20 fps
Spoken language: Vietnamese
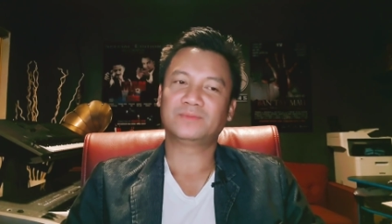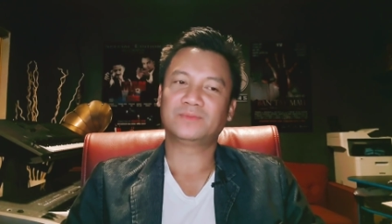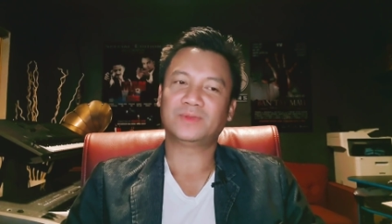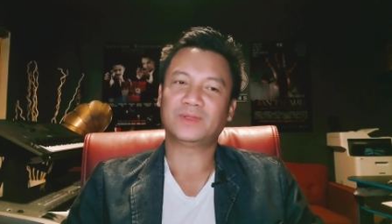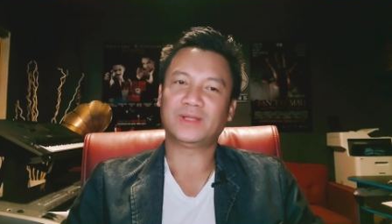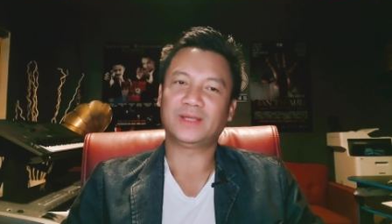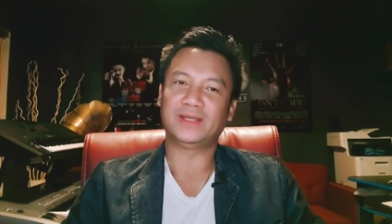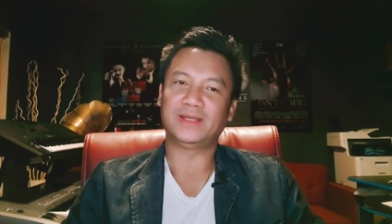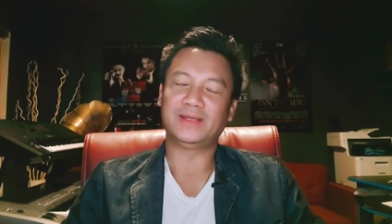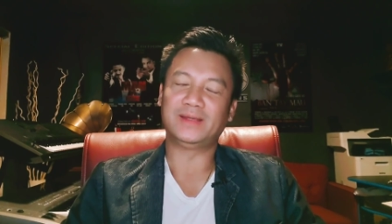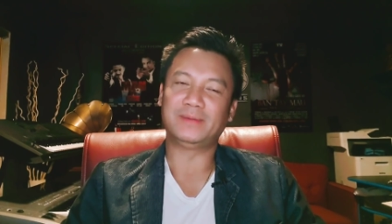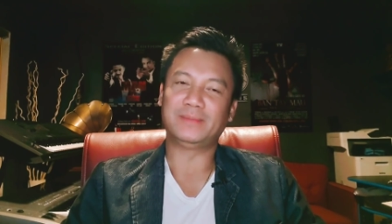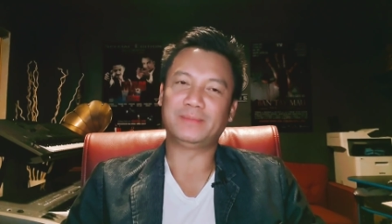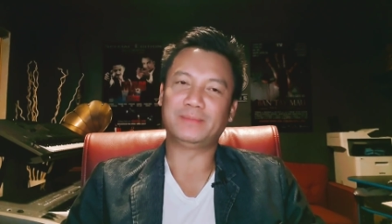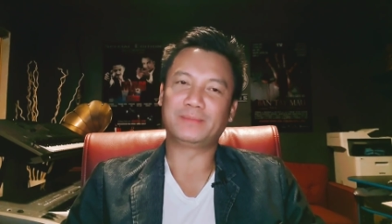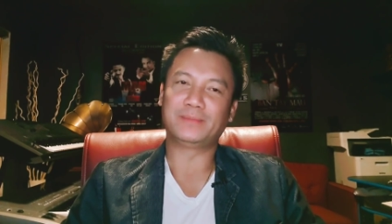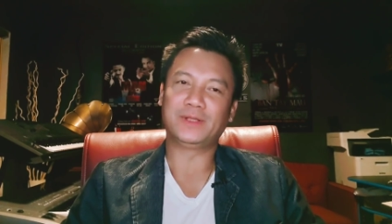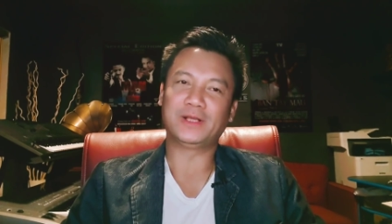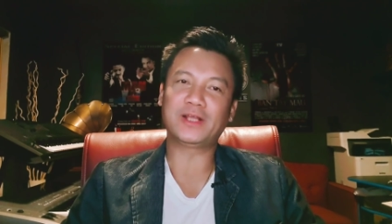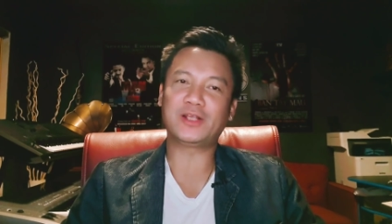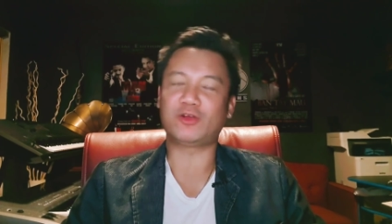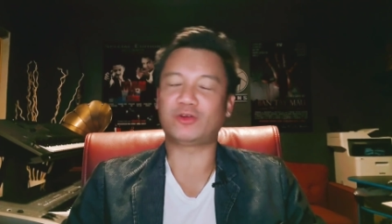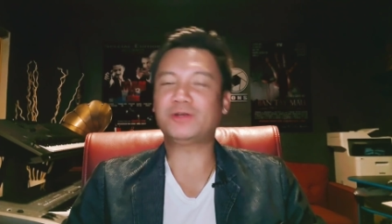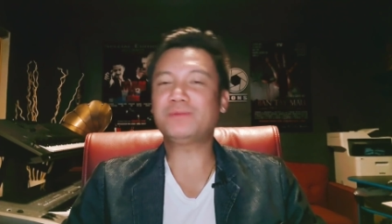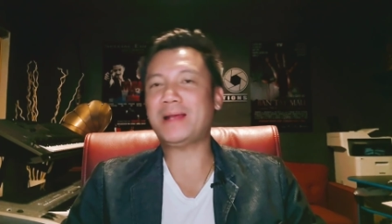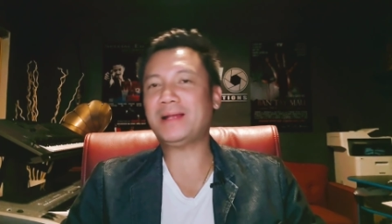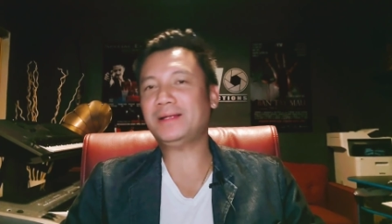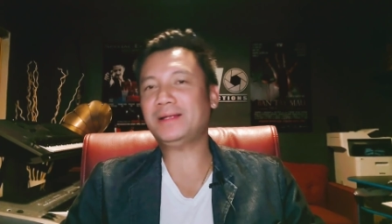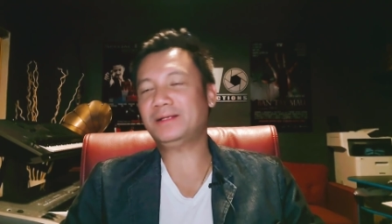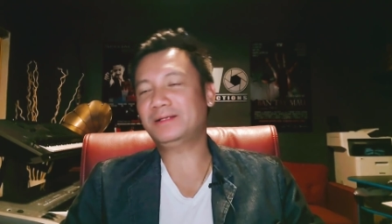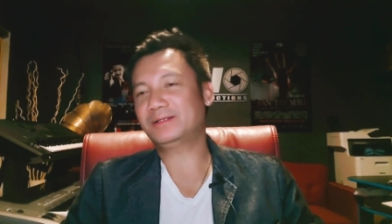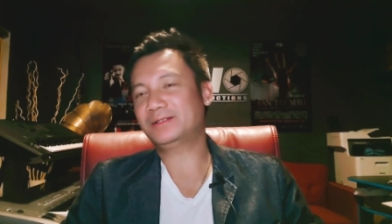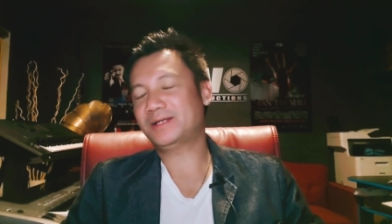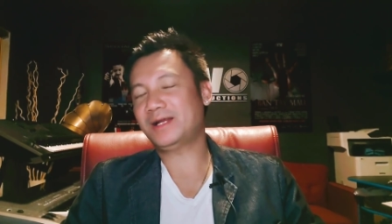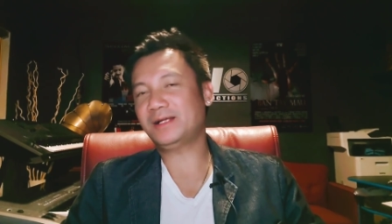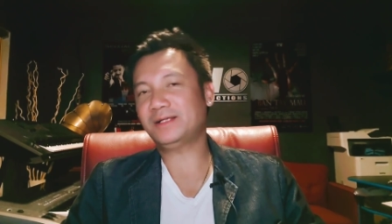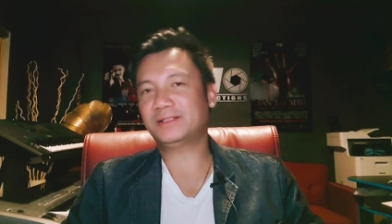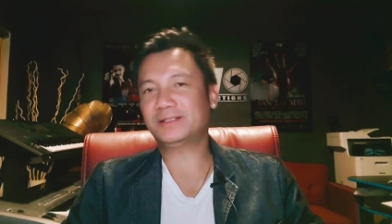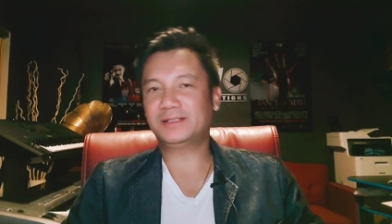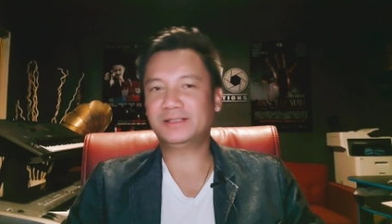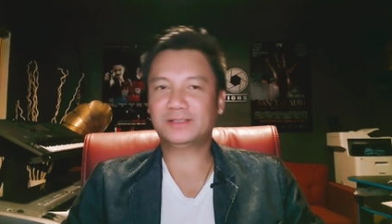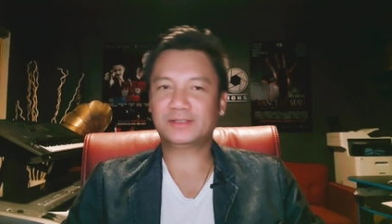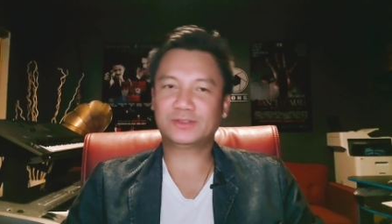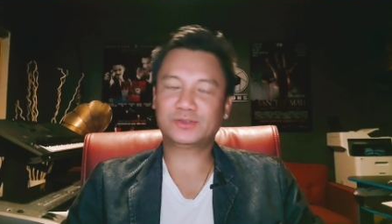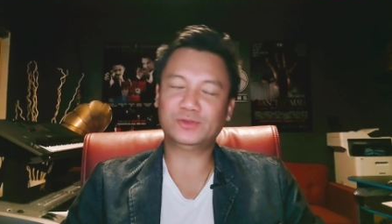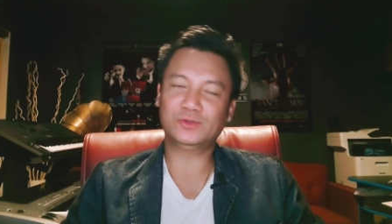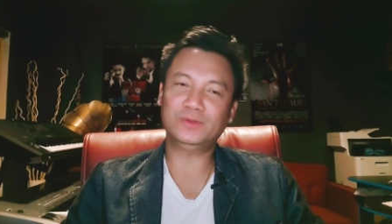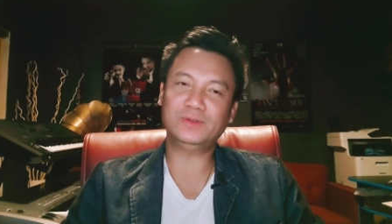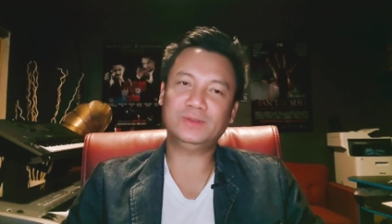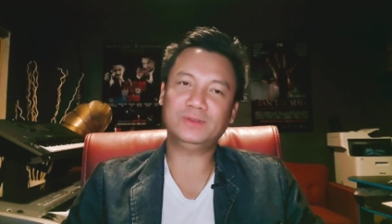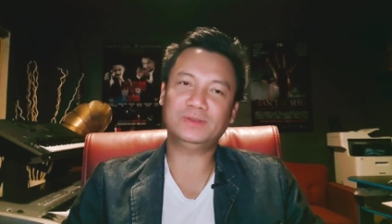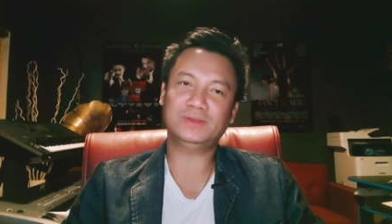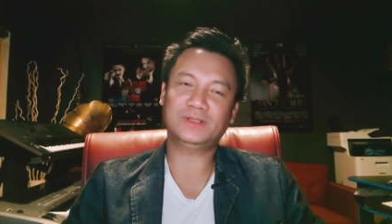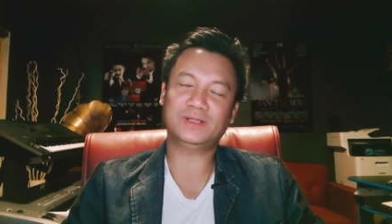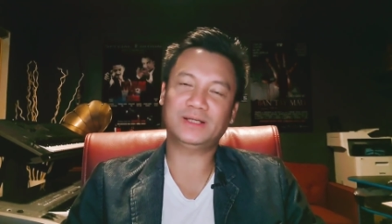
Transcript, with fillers: thì những cái giọt nước mắt rớt xuống